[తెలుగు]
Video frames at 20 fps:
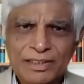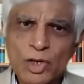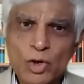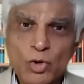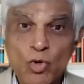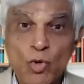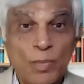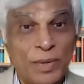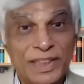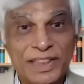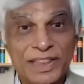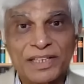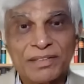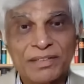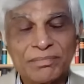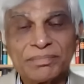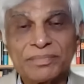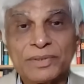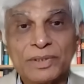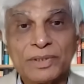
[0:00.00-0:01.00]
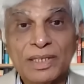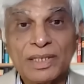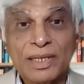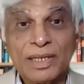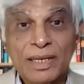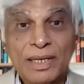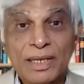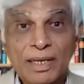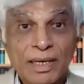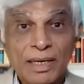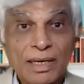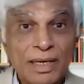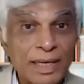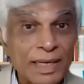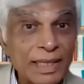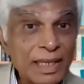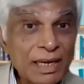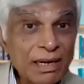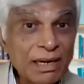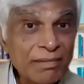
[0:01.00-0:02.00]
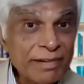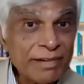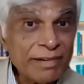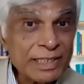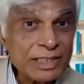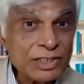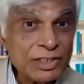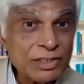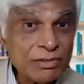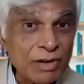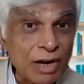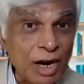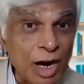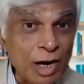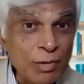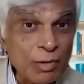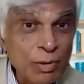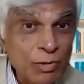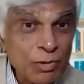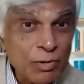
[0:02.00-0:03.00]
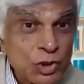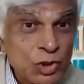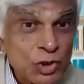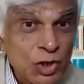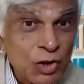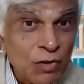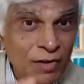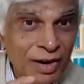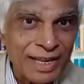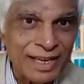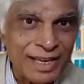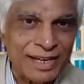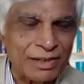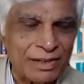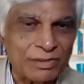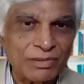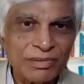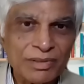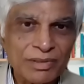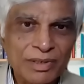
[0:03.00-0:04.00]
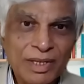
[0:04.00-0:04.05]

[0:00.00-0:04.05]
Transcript: ఎక్కువ మంది రిజర్వేషన్ అనుభవిస్తున్న వాళ్ళే కాదు